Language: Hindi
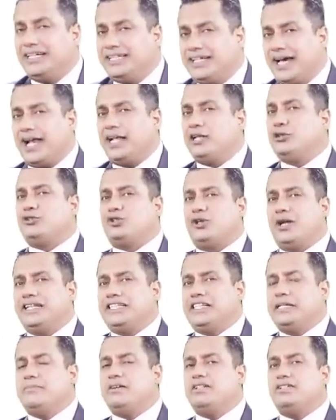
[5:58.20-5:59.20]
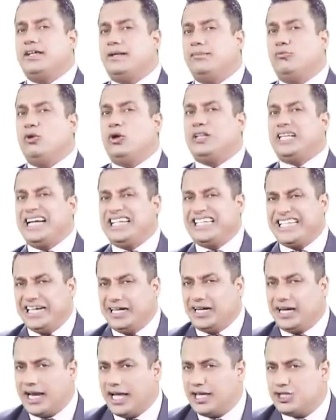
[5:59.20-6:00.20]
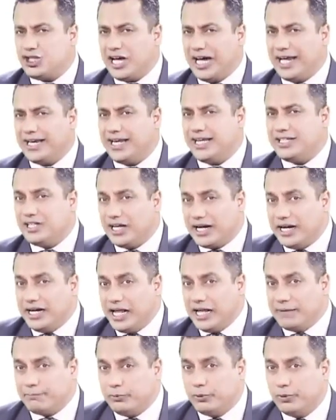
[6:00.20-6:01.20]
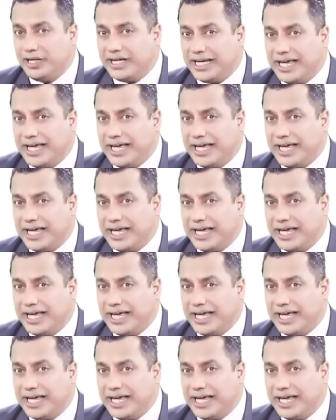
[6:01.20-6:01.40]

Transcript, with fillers: हैं अठारह 1884 में जन्म हुआ था शंकराचार्य जगन्नाथपुरी